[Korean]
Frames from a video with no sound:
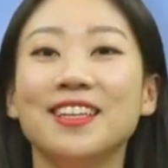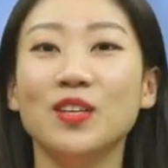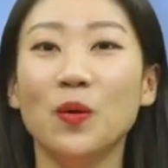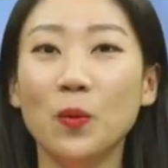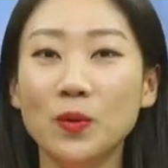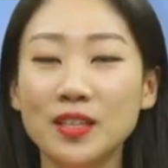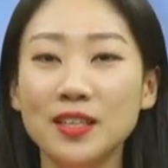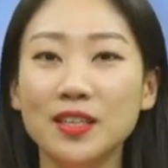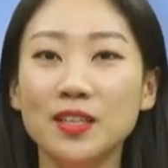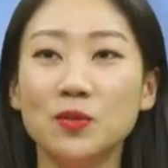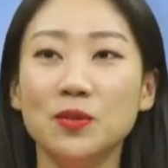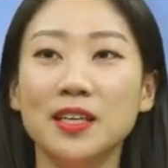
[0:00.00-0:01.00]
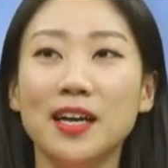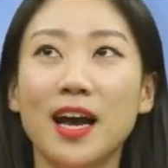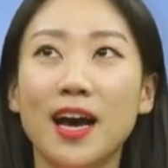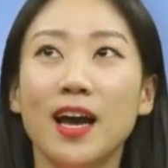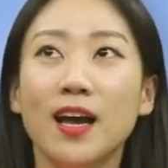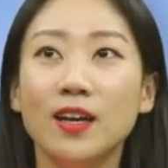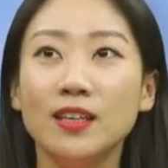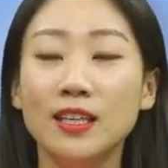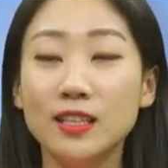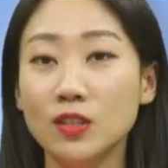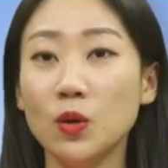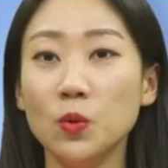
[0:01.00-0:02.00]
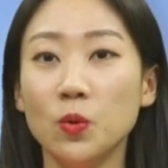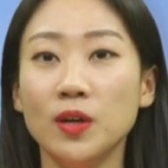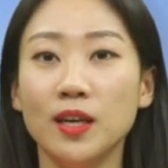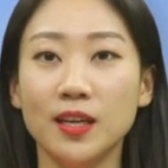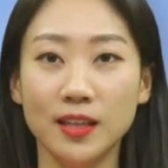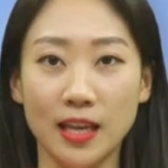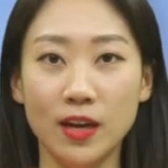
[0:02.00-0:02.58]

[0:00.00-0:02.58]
그래서 오늘은 우리가 인천공항에